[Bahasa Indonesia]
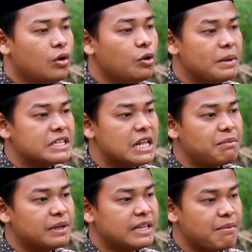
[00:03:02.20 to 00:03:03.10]
Huruf
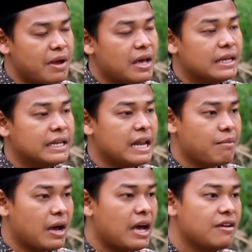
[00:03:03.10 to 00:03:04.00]
asal pertama
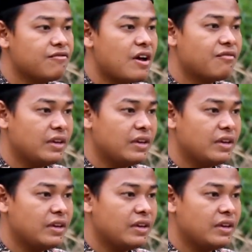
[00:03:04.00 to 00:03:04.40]
dinamakan fa